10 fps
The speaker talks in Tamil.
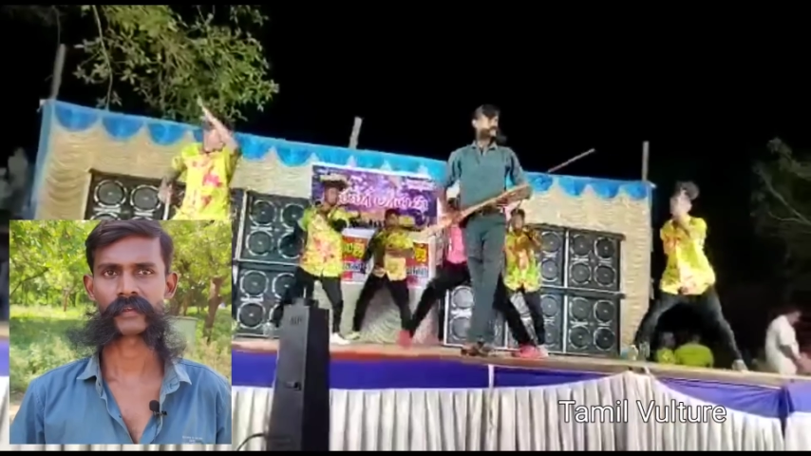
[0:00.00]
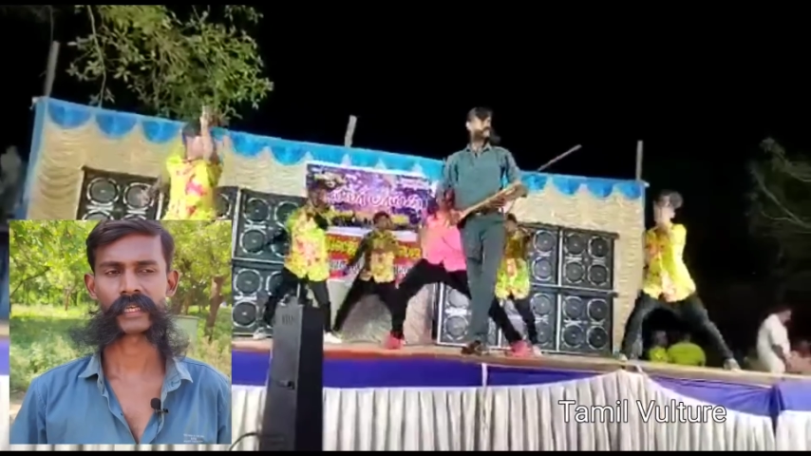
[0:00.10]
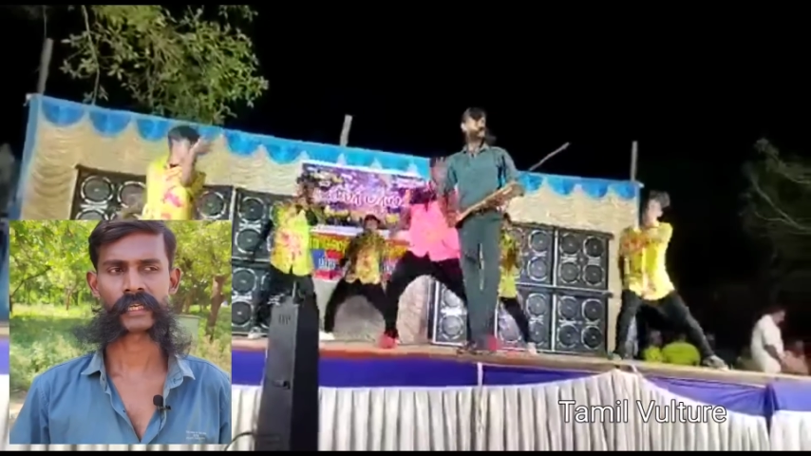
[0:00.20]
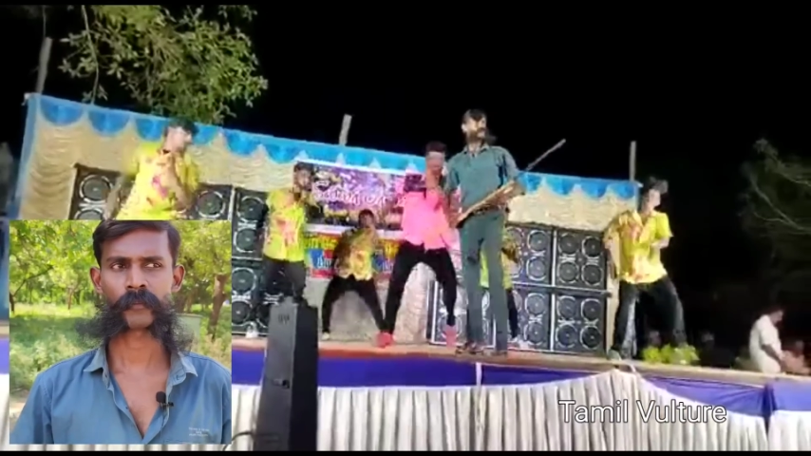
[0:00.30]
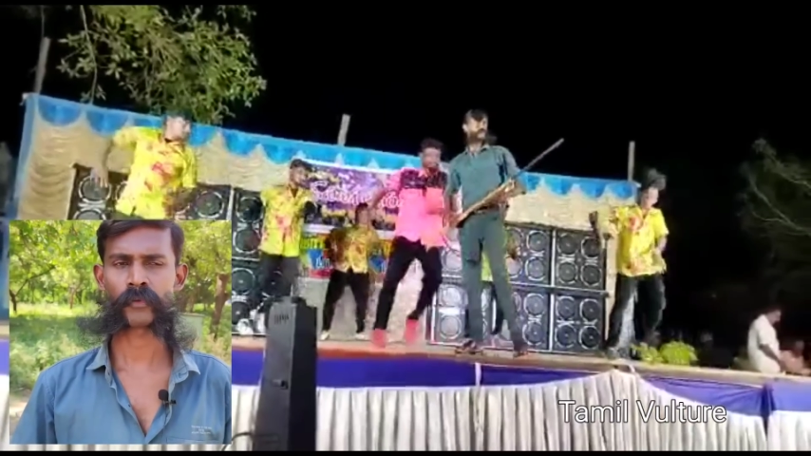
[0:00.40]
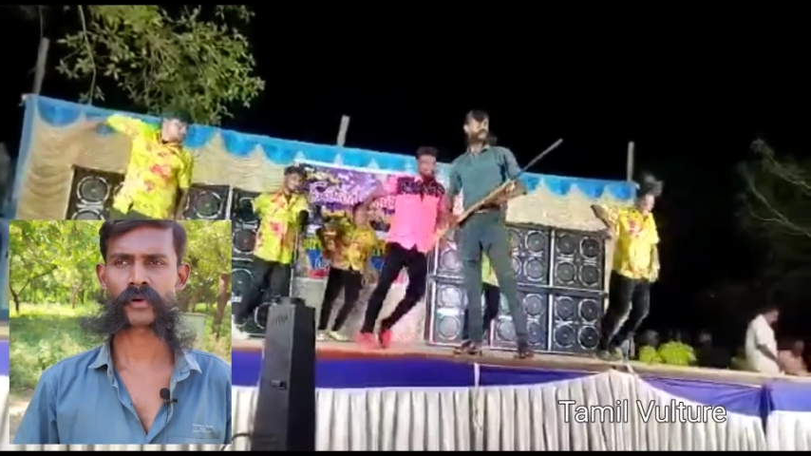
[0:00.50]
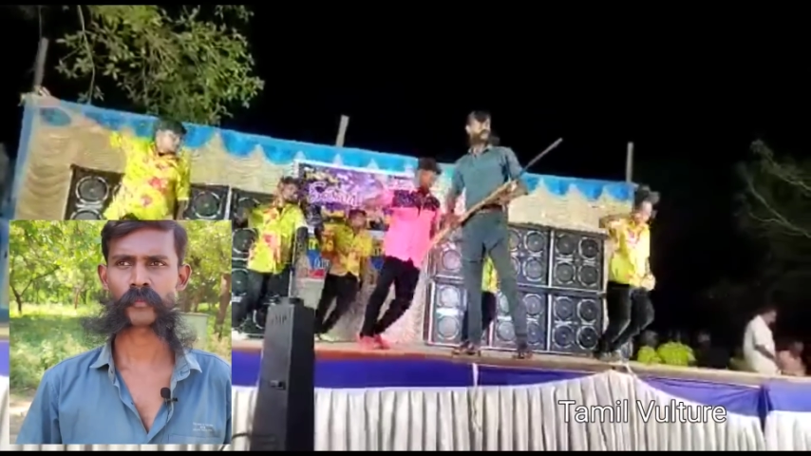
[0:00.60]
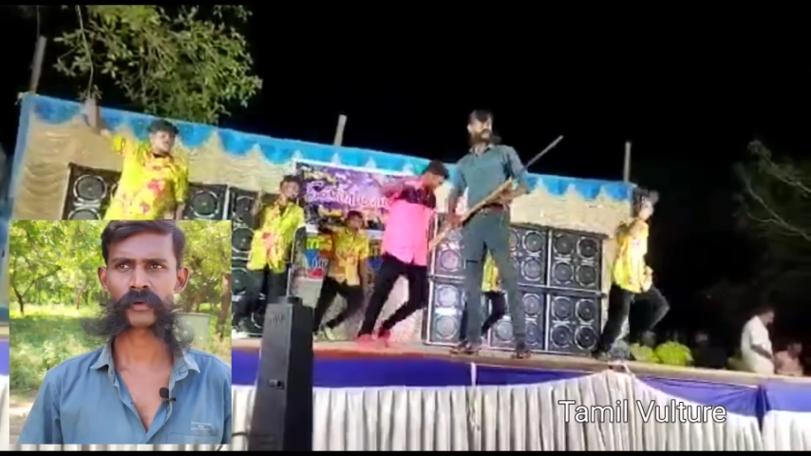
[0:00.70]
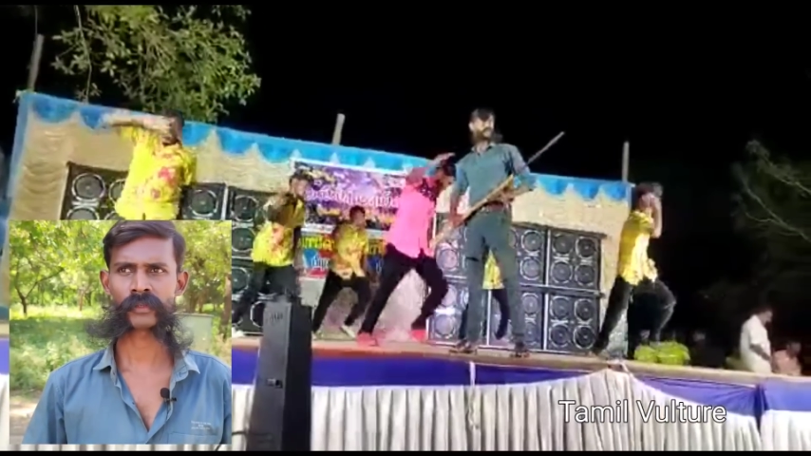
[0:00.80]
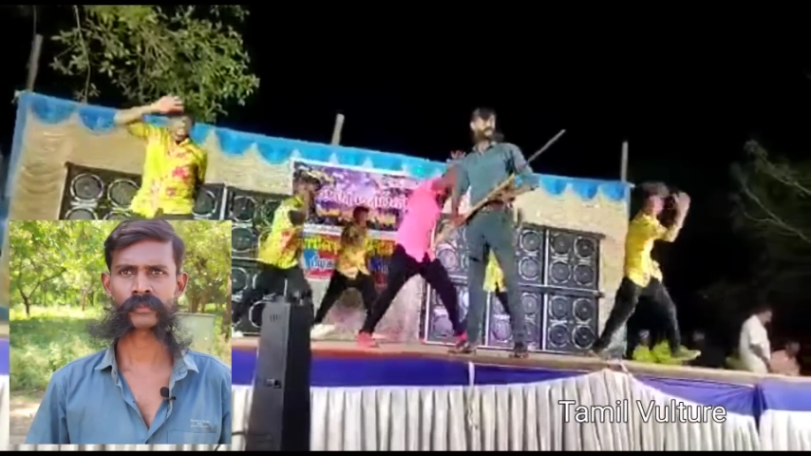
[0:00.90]
வெளியில்
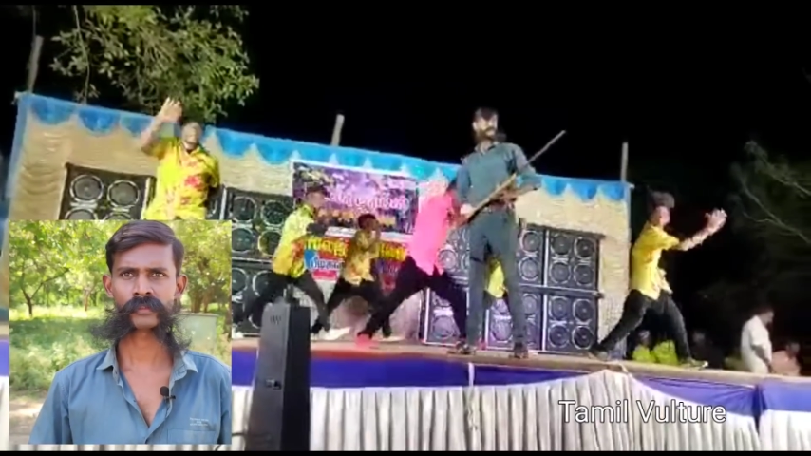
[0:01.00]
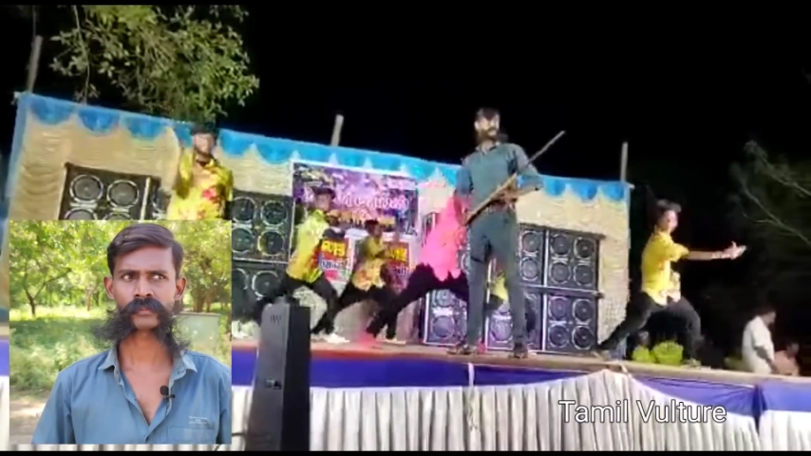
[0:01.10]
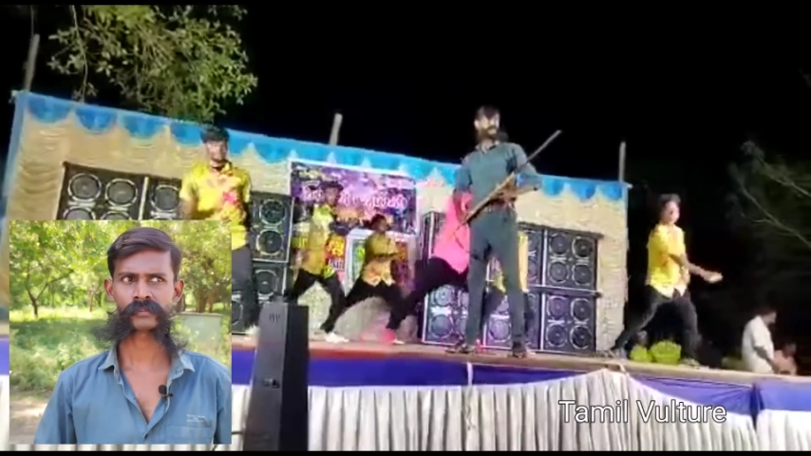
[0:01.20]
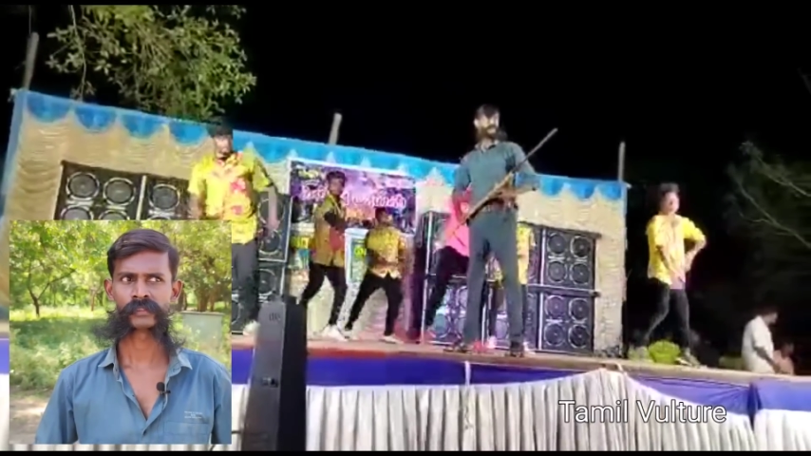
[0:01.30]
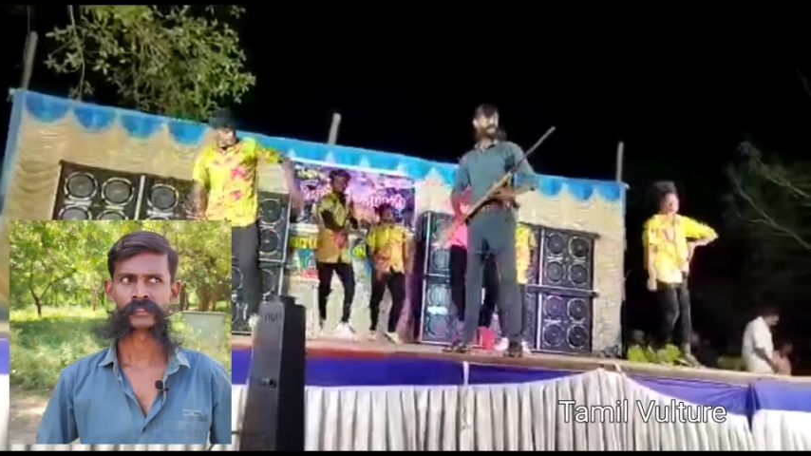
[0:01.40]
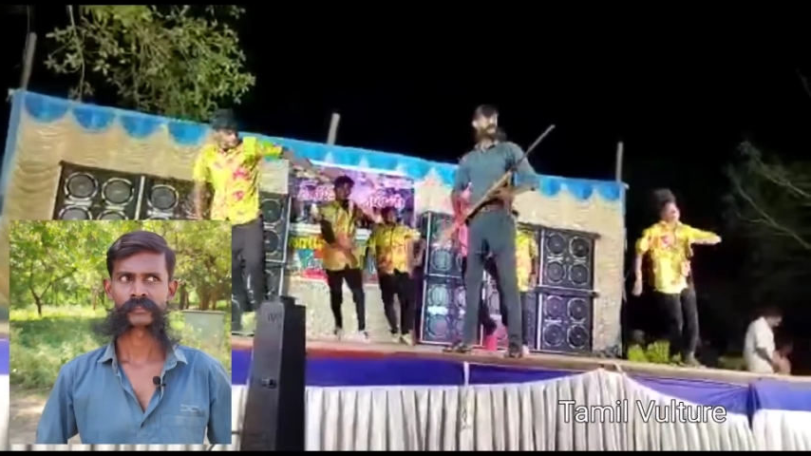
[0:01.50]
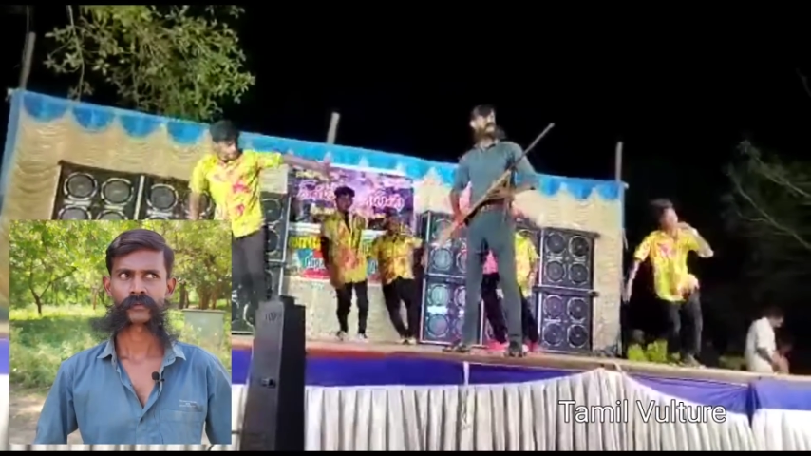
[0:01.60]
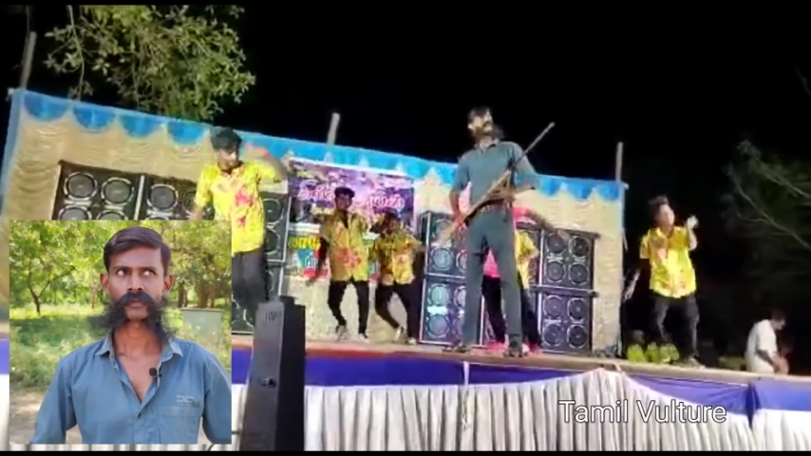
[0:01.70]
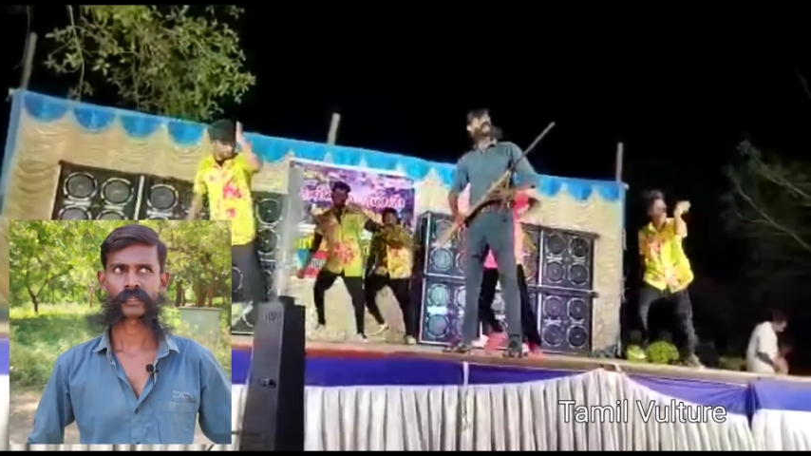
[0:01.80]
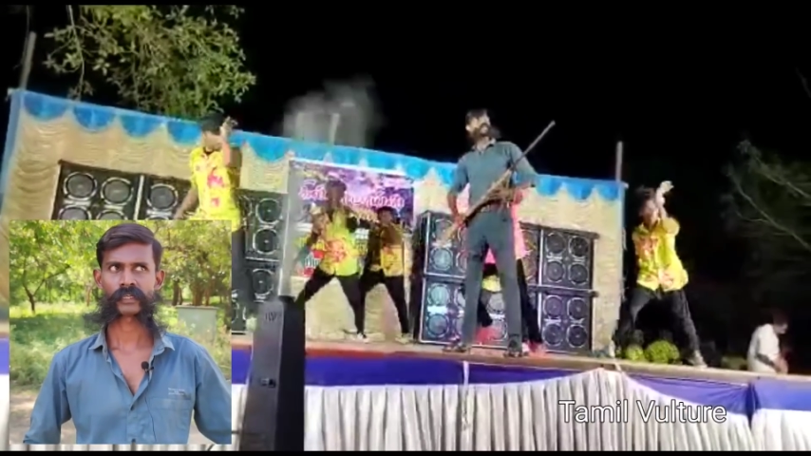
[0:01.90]
போகும்போதும்
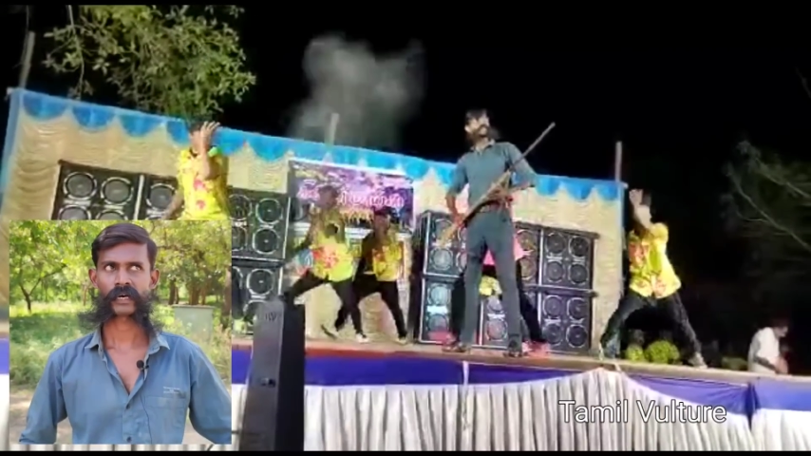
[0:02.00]
ஒரு